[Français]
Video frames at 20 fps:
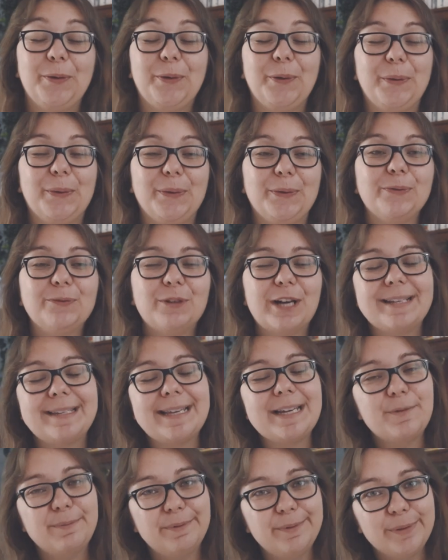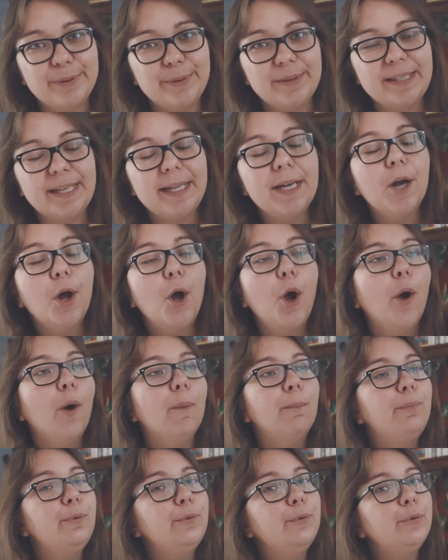Euh, donc, voilà, ça je pense que c'est
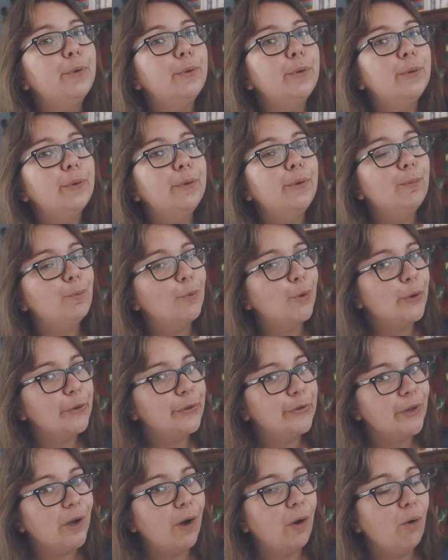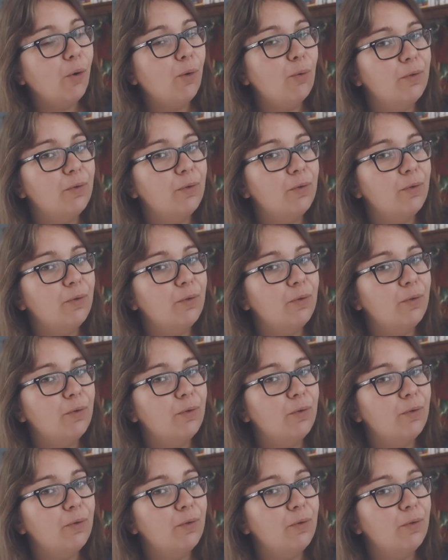plutôt de mon ressort.